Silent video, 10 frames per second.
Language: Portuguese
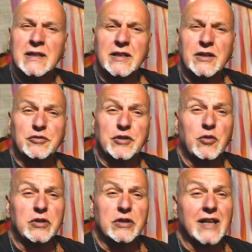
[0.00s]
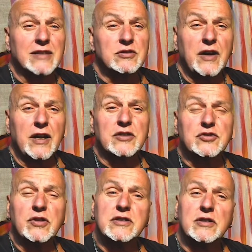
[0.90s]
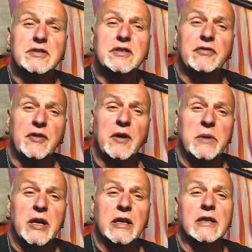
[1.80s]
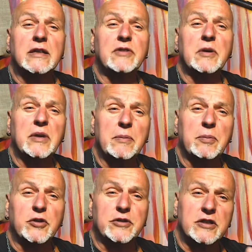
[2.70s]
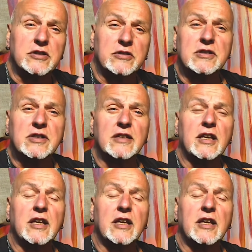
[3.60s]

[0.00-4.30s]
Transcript: eu tenho cuidado de várias coisas, inclusive família. Família é importante, não esqueça da